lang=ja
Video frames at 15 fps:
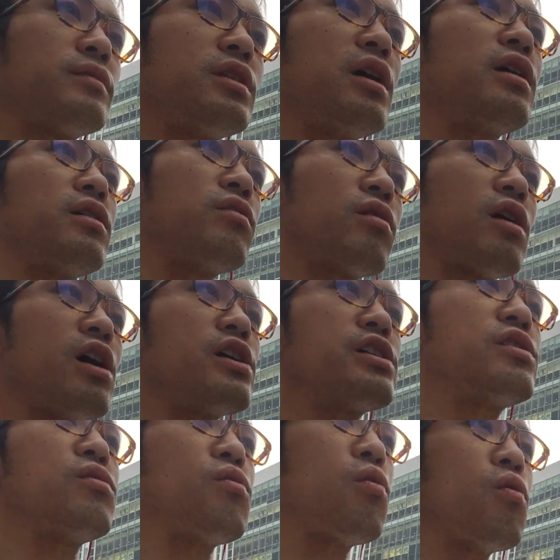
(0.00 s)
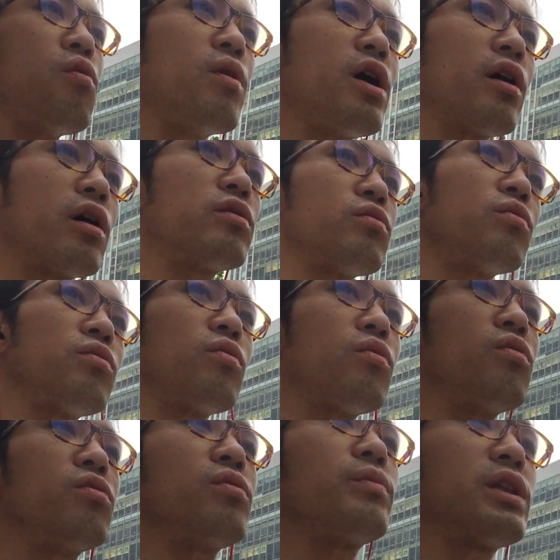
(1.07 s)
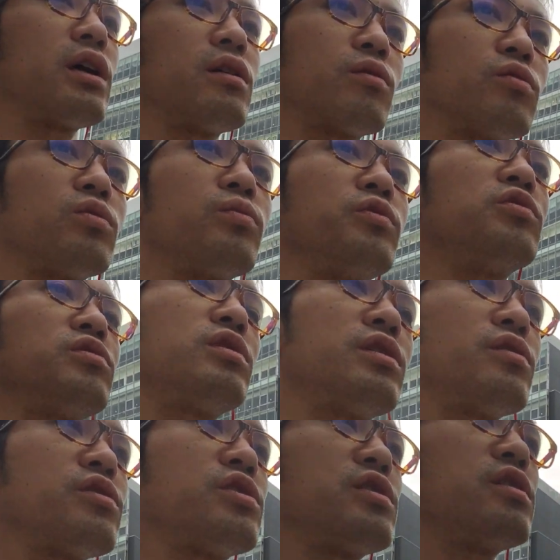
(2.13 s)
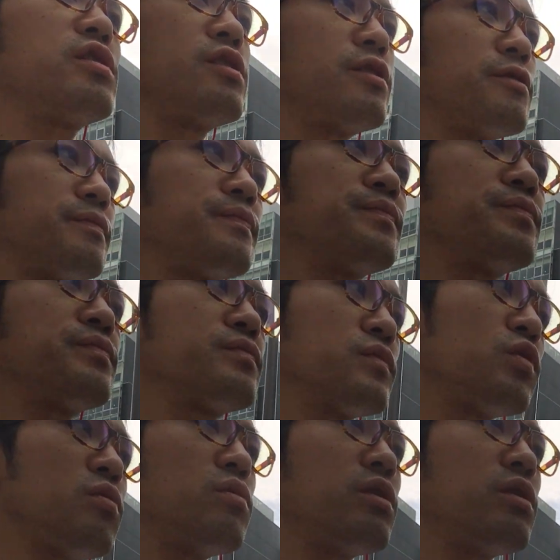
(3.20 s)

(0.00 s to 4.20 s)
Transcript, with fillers: なだけどカジノ法案がどうのこうのみたいなことも言ってるしど